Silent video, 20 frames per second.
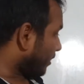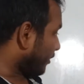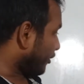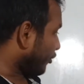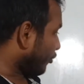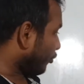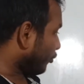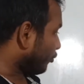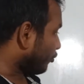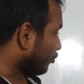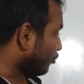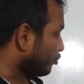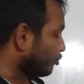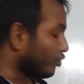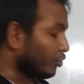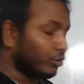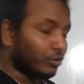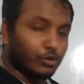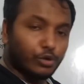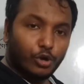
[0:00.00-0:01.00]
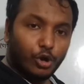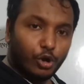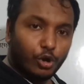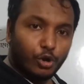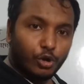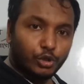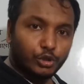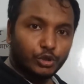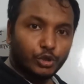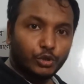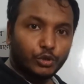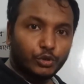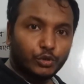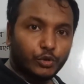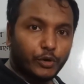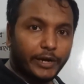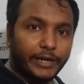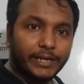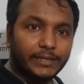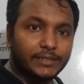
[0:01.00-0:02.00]
নিয়ন্ত্রণ যন্ত্র রক্ষণ যন্ত্র
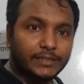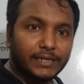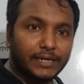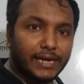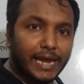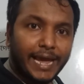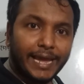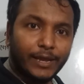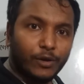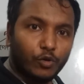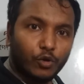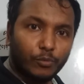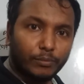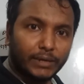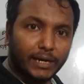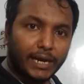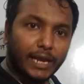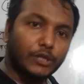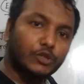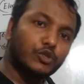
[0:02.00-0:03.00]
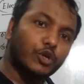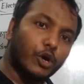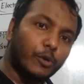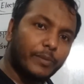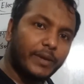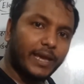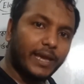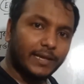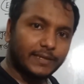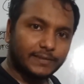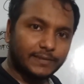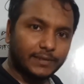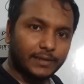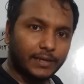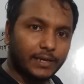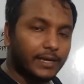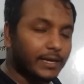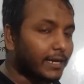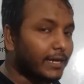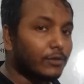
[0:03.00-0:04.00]
এটা সেটা নাই এরকমটা না সবই আছে
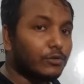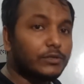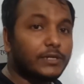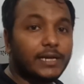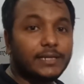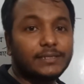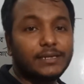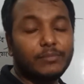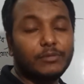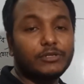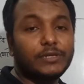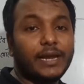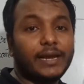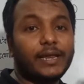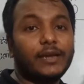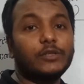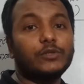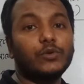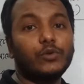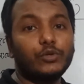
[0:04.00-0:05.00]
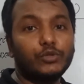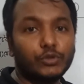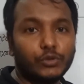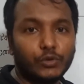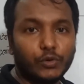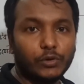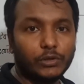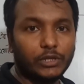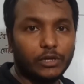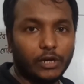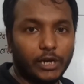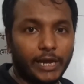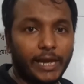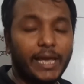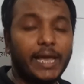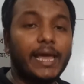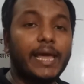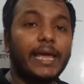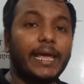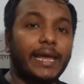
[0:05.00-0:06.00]
কিন্তু জাস্ট আমরা সার্কিট সলিউশন করতে হলে
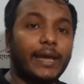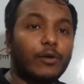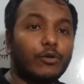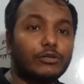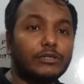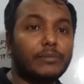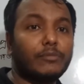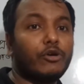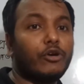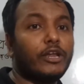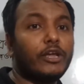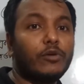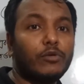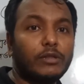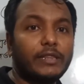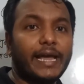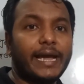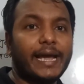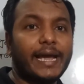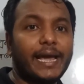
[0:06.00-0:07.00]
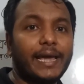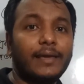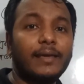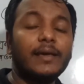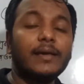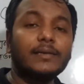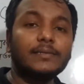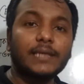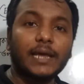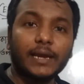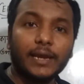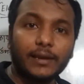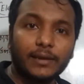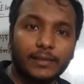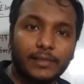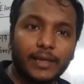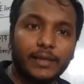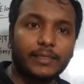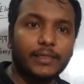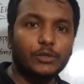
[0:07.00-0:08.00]
এগুলো যে আমরা অনেকগুলো দেখাই
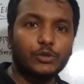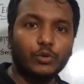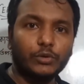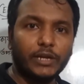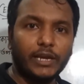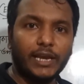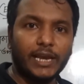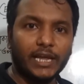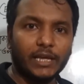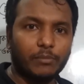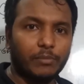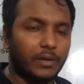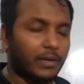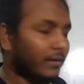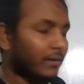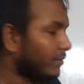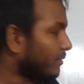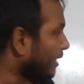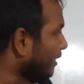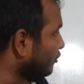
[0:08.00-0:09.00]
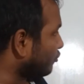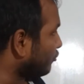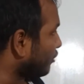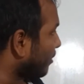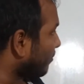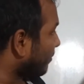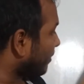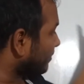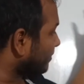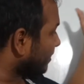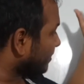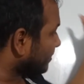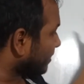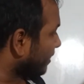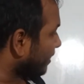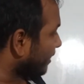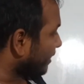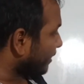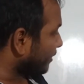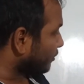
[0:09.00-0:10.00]
সার্কিটটা দেখতে জটিল লাগবে তার জন্য আমরা জাস্ট
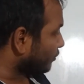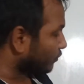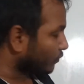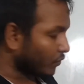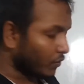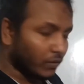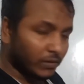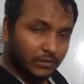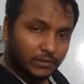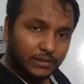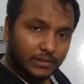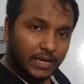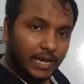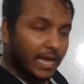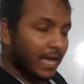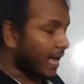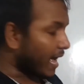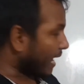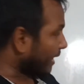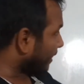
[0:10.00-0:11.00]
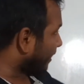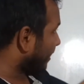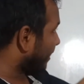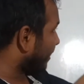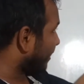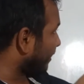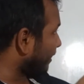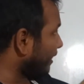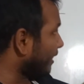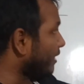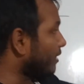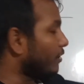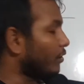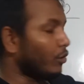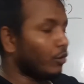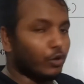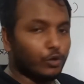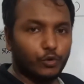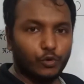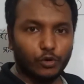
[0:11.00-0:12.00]
খালি এখানে সোর্স আর কি এখানে
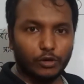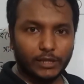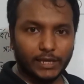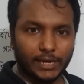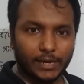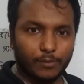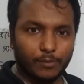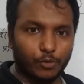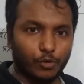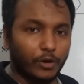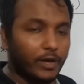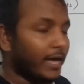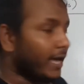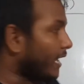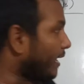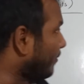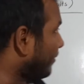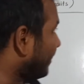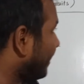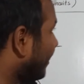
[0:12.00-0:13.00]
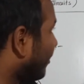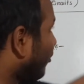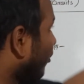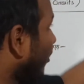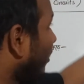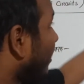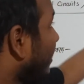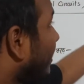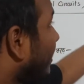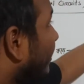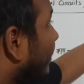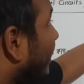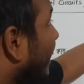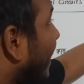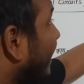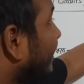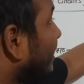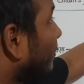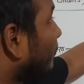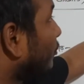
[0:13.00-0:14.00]
লোড গুলো দেখাবো এবার দেখো
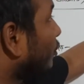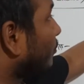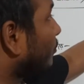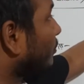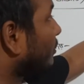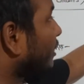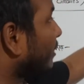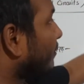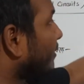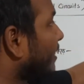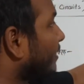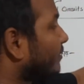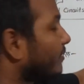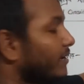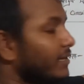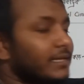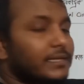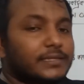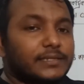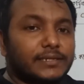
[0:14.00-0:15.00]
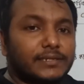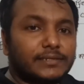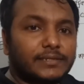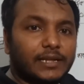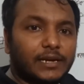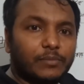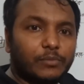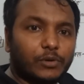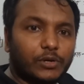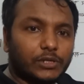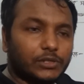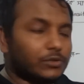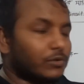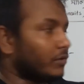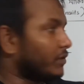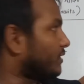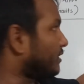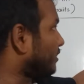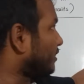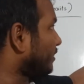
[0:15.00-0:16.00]
লাইটের পরিবর্তে আমি একটা রেজিস্ট্যান্স দ্বারা প্রকাশ
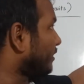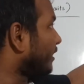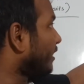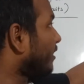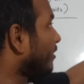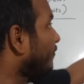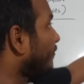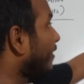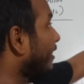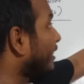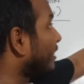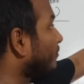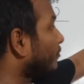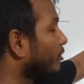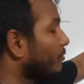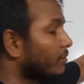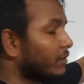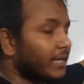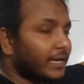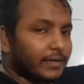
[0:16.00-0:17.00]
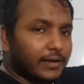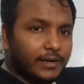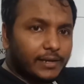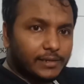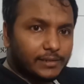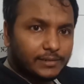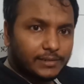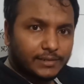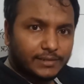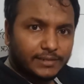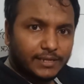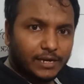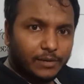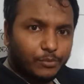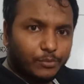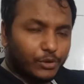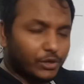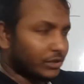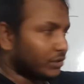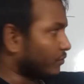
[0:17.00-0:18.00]
করেছি ফ্যানের পরিবর্তে একটা রেজিস্ট্যান্স দ্বারা
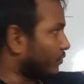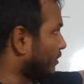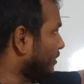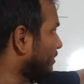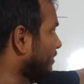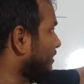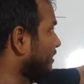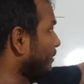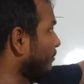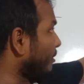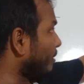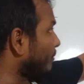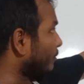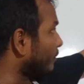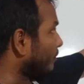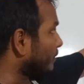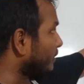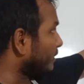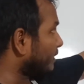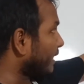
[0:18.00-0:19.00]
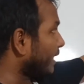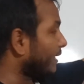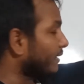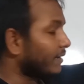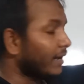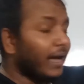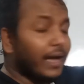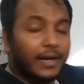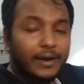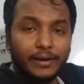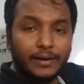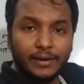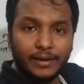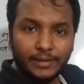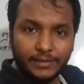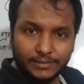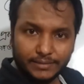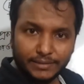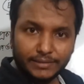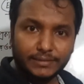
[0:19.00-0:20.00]
প্রকাশ করেছি টিভির পরিবর্তে তার একটা
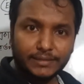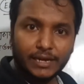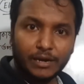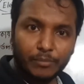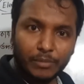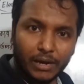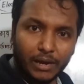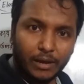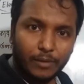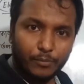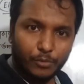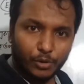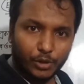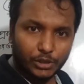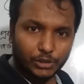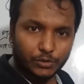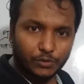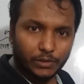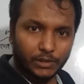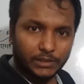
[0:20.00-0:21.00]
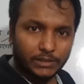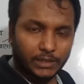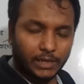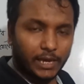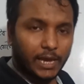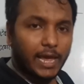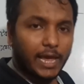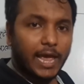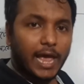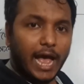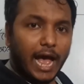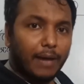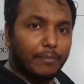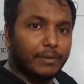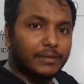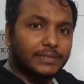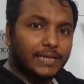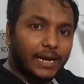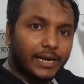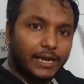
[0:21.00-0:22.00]
রেজিস্ট্যান্স দ্বারা আমরা প্রকাশ করেছি
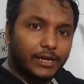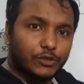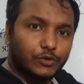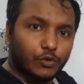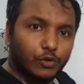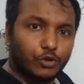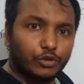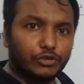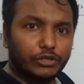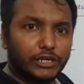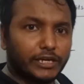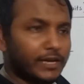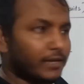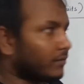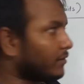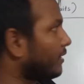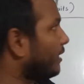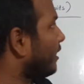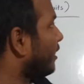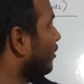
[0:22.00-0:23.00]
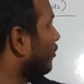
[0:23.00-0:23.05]
আমরা সার্কিট সলিউশনের ক্ষেত্রে